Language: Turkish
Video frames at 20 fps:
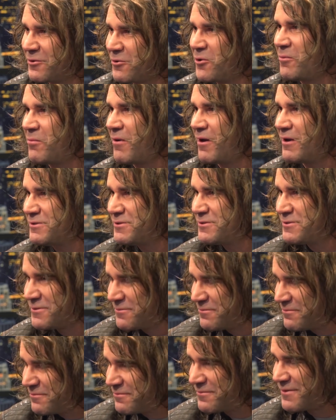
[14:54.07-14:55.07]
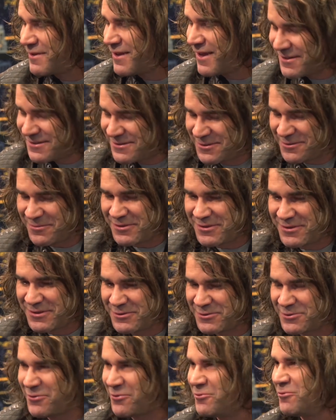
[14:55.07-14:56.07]
kulüp açtım, açtığım
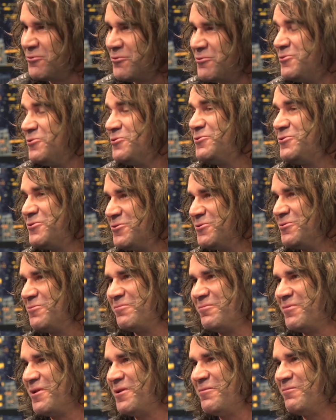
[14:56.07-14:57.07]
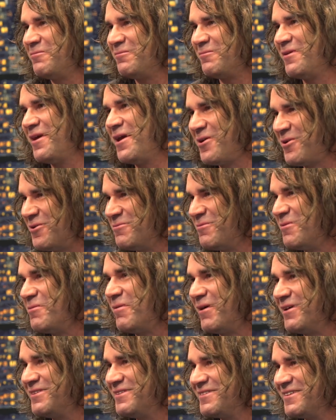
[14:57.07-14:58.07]
için son 3 yıl benim
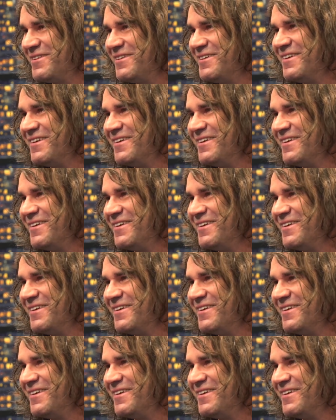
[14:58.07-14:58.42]
ekonomi battı.